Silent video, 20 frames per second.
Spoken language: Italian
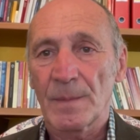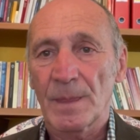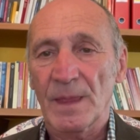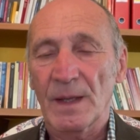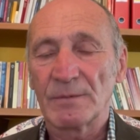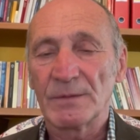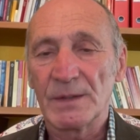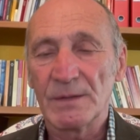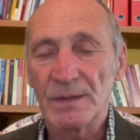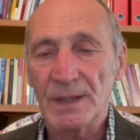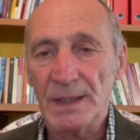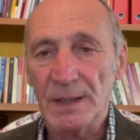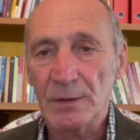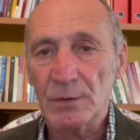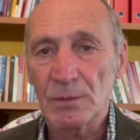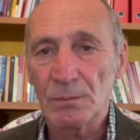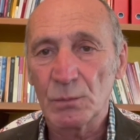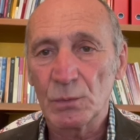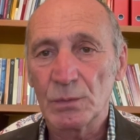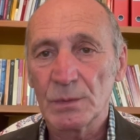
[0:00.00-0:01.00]
vivere in
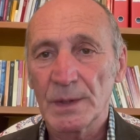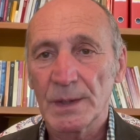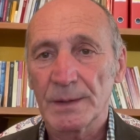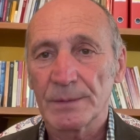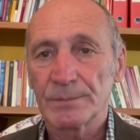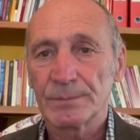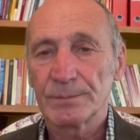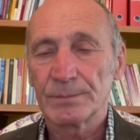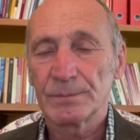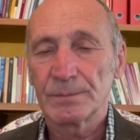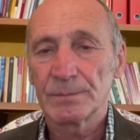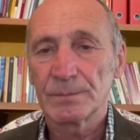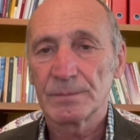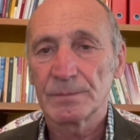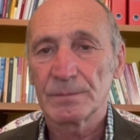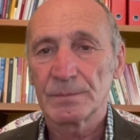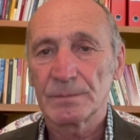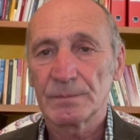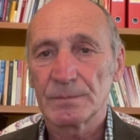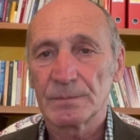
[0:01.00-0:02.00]
comune,
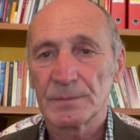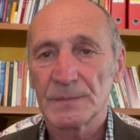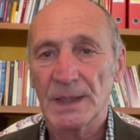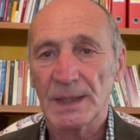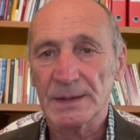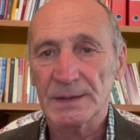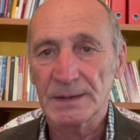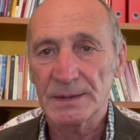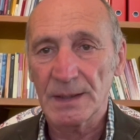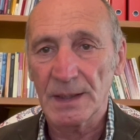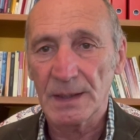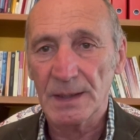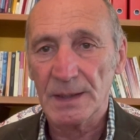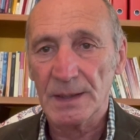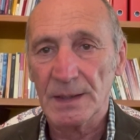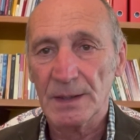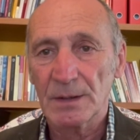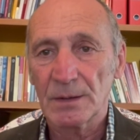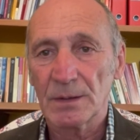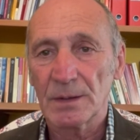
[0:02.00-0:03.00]
darsi delle
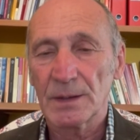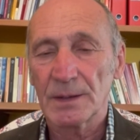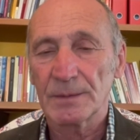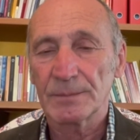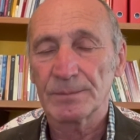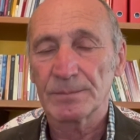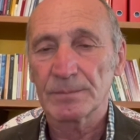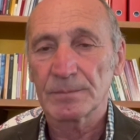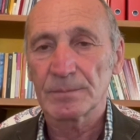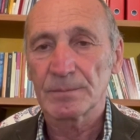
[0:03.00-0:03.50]
regole